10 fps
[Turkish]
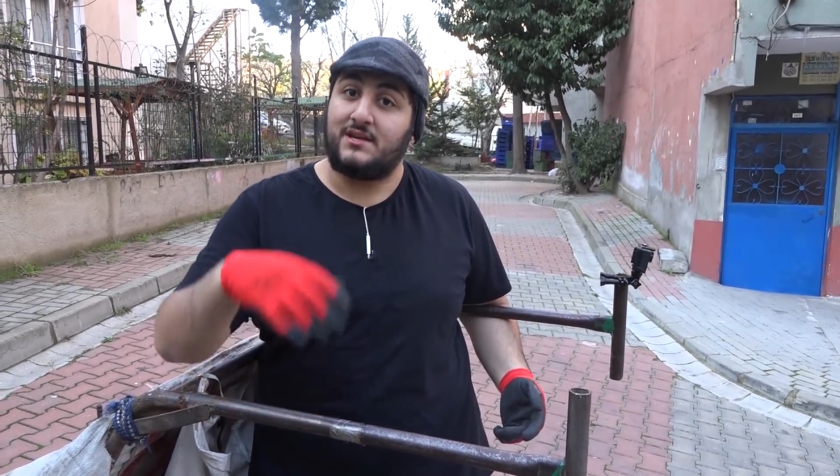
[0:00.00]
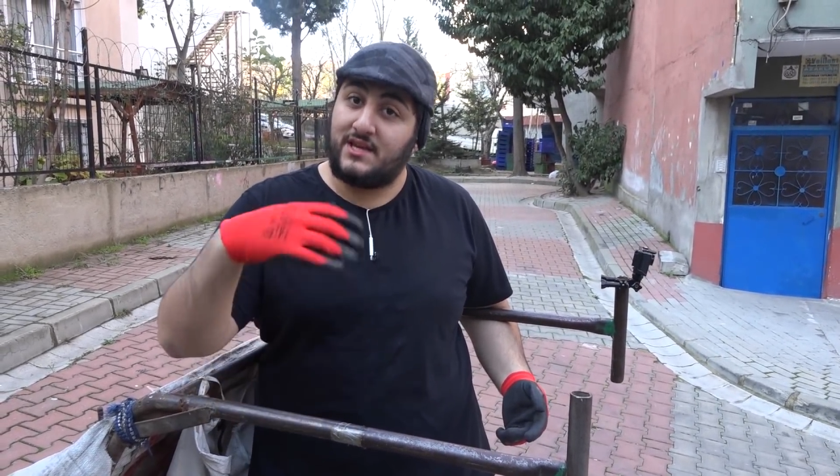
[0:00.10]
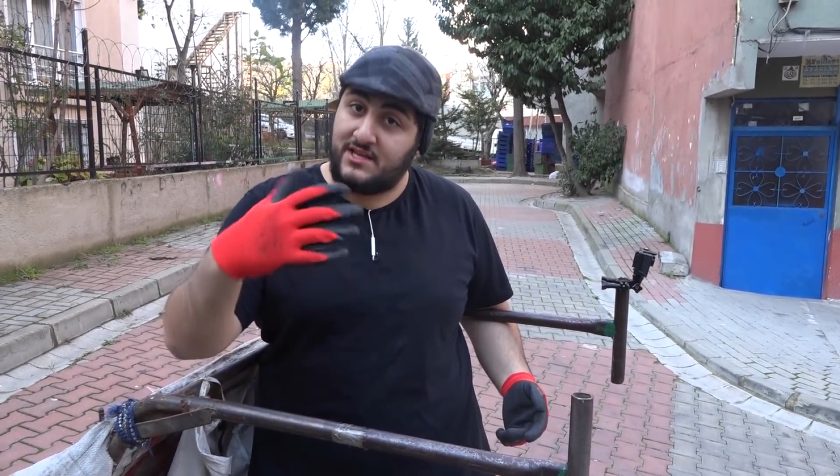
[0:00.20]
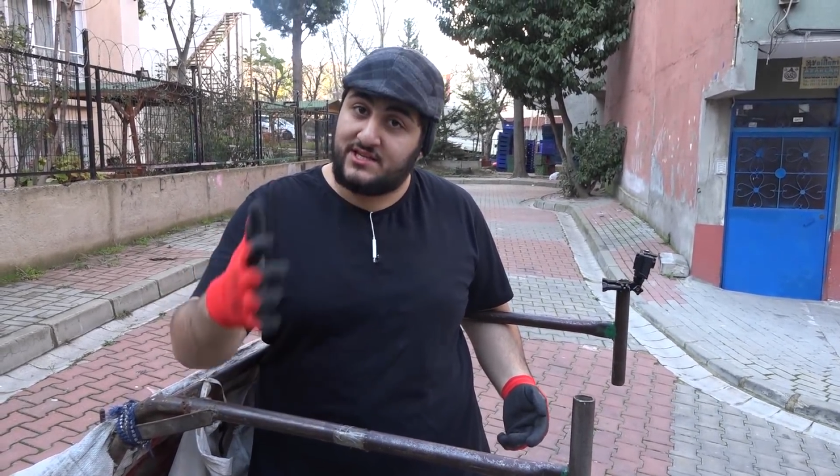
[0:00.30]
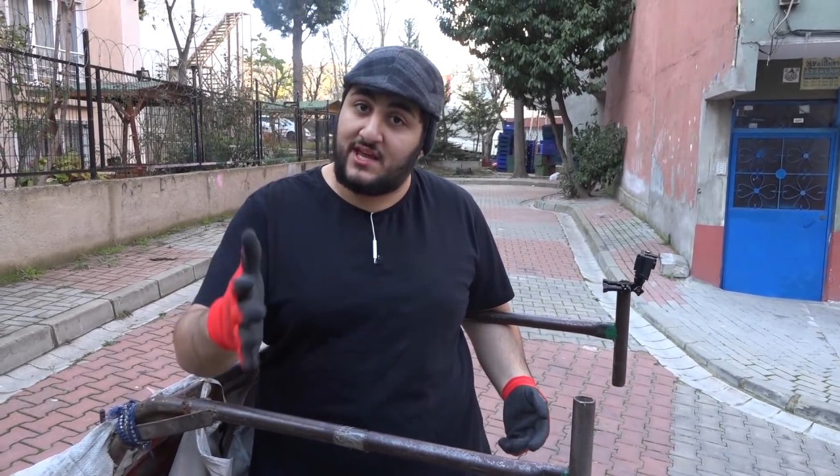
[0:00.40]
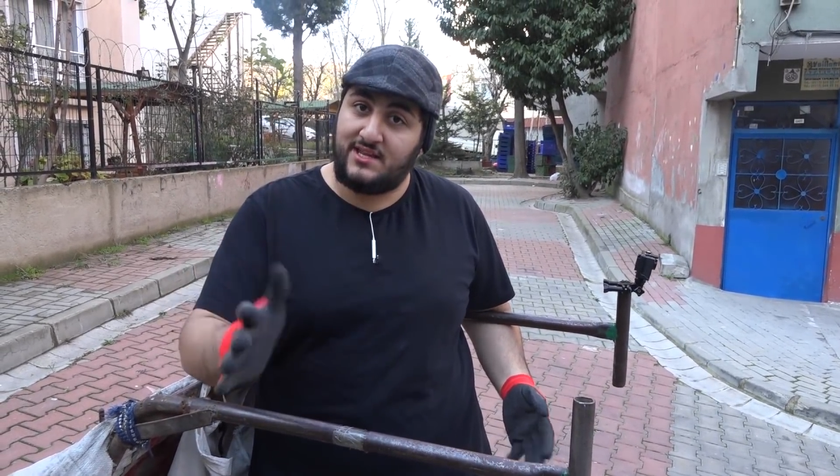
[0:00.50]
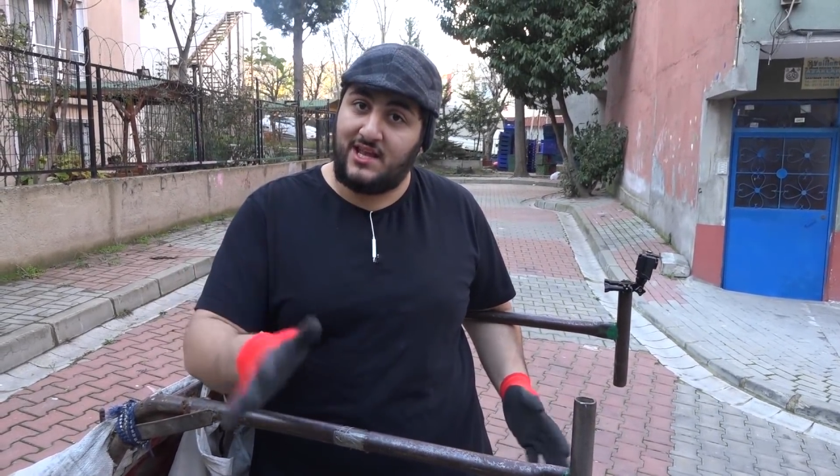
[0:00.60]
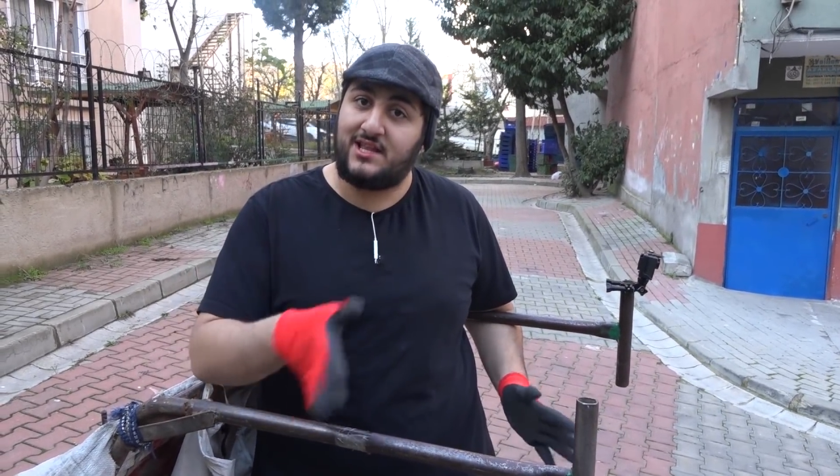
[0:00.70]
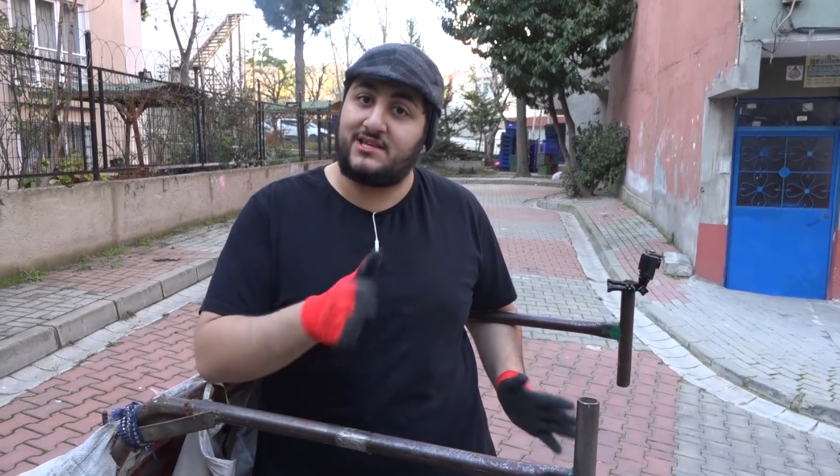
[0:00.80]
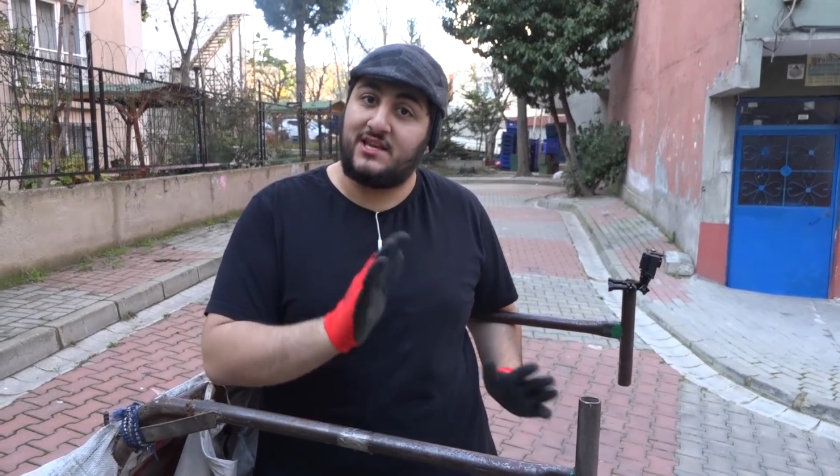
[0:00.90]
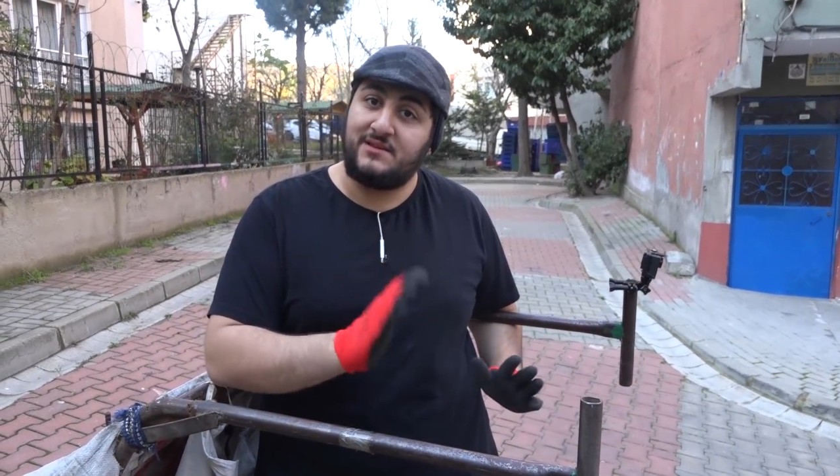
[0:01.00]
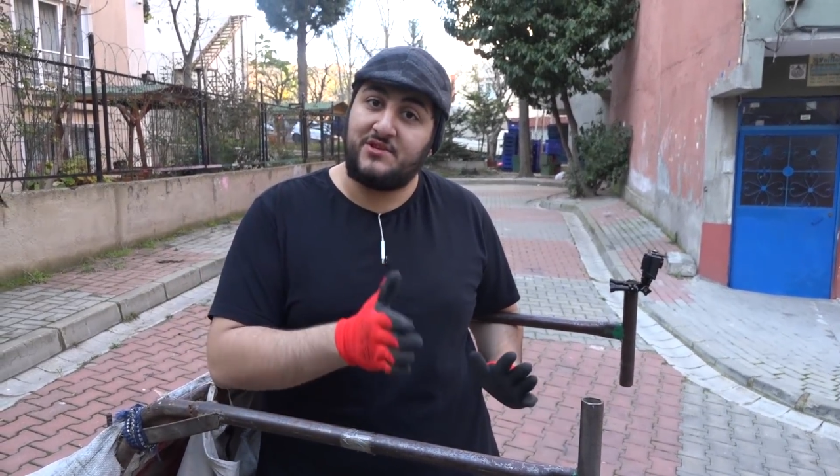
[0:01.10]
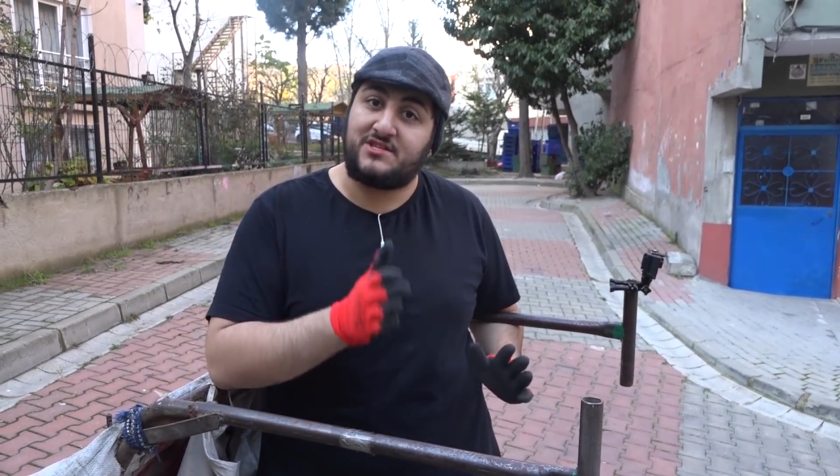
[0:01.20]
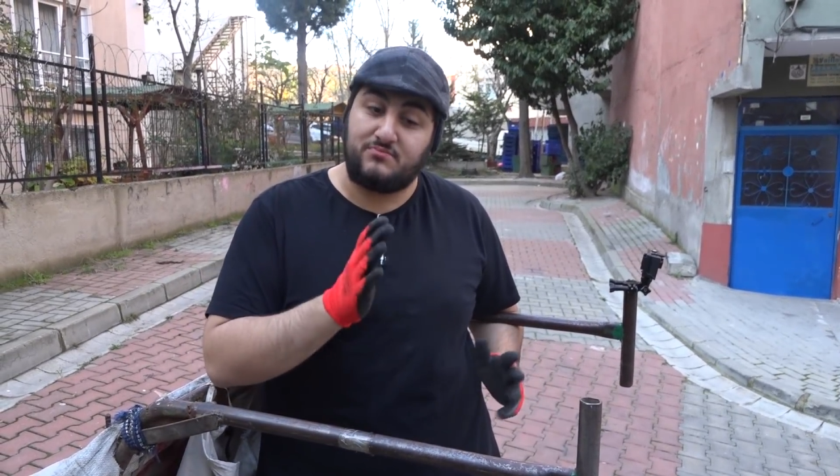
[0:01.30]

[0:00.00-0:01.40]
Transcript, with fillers: Yeni seri değil de yeni bir,